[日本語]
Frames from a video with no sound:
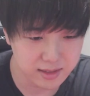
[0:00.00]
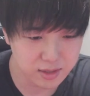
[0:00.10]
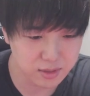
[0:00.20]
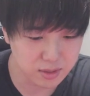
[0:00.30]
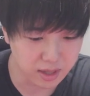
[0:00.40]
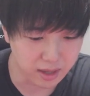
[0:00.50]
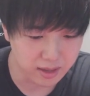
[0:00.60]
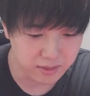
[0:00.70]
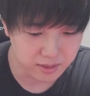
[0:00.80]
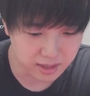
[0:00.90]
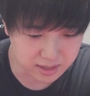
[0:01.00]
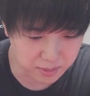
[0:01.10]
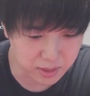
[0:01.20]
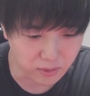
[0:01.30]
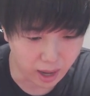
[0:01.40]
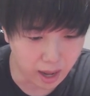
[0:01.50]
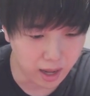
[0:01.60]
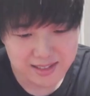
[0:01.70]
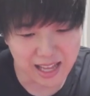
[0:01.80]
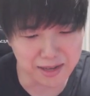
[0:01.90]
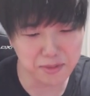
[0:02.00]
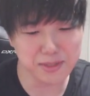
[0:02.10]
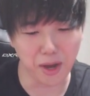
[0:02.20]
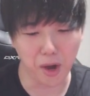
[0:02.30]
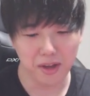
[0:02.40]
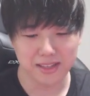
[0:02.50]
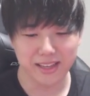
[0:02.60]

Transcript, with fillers: ということで、行ってみようか。頼むよ！